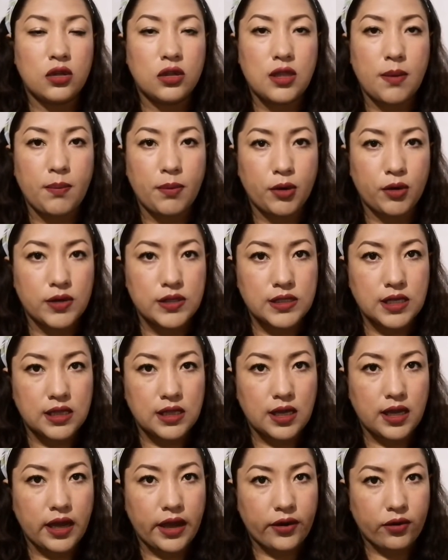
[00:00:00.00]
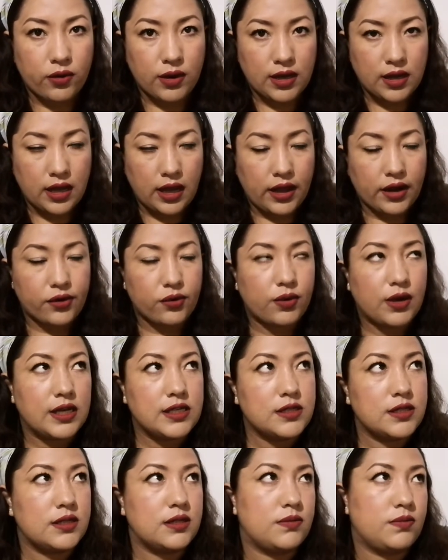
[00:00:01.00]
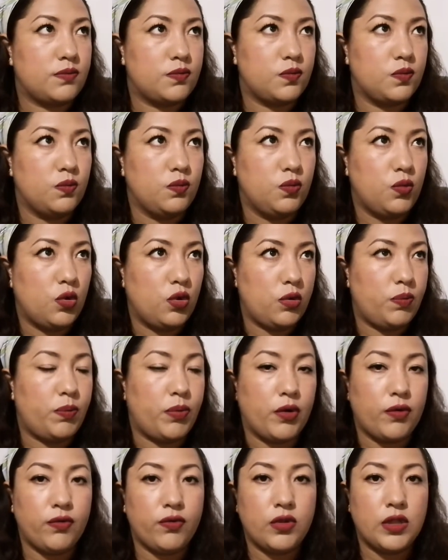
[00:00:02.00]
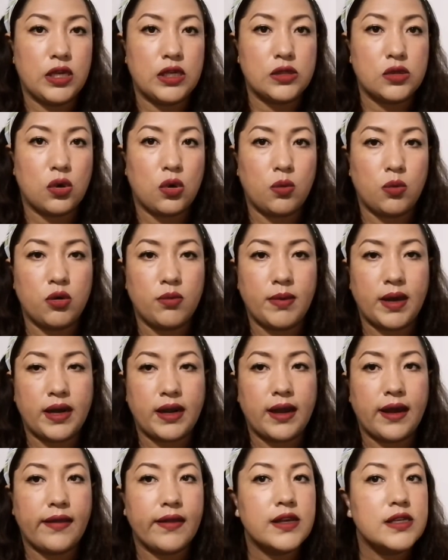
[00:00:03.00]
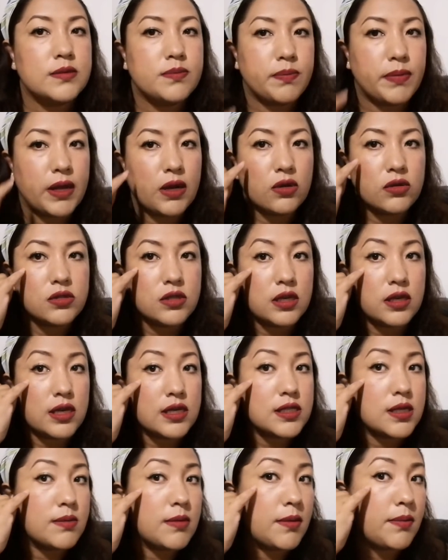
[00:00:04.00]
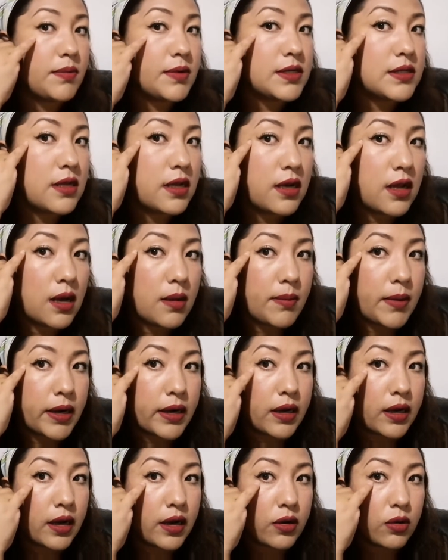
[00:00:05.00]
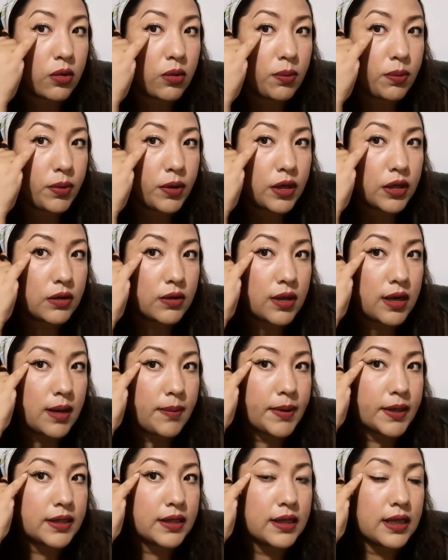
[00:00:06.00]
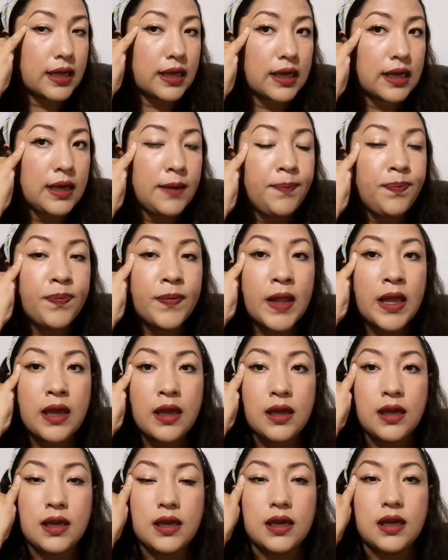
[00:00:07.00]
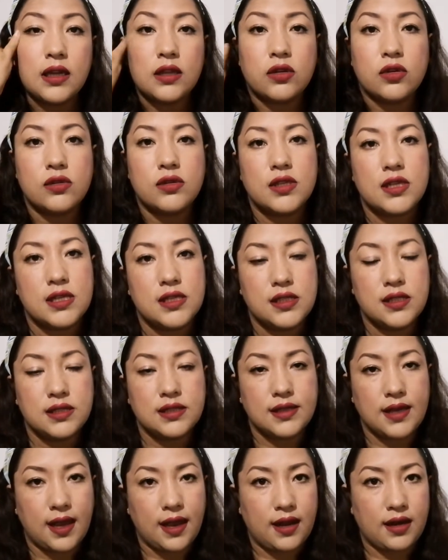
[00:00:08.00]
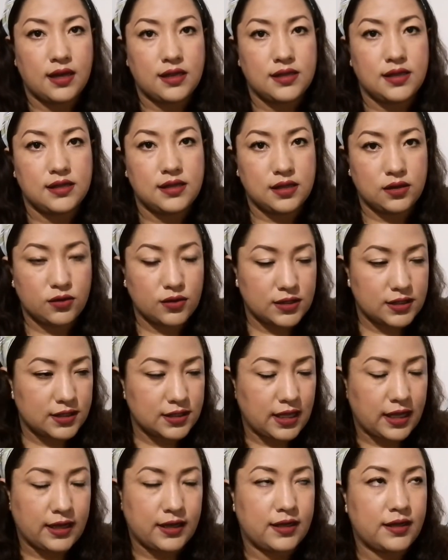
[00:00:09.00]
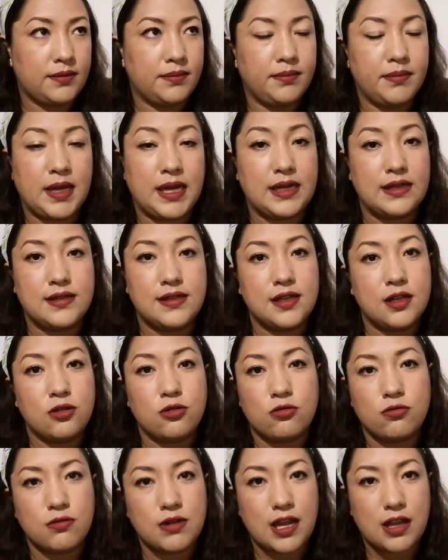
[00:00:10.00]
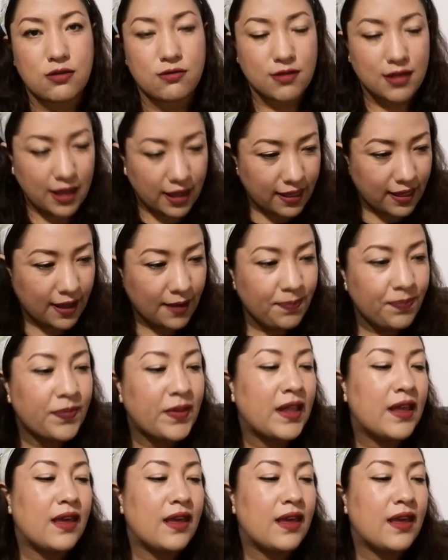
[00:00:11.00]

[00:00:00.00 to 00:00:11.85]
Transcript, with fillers: Tampoco es que tenga arrugas muy profundas o muy marcadas, pero si ya se me empiezan a marcar un poquito en la parte de aquí. Entonces ya necesito estarme haciendo una ayudada.